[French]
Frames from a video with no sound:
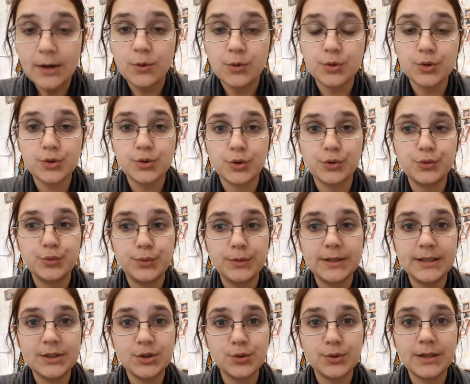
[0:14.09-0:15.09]

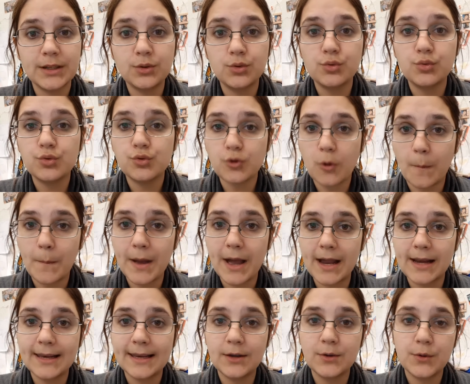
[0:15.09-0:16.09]
Aujourd'hui, je n'ai toujours
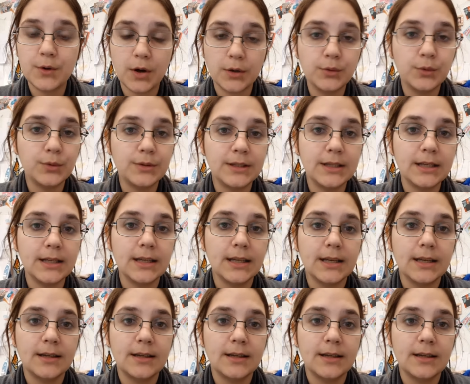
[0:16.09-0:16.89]
pas les coordonnées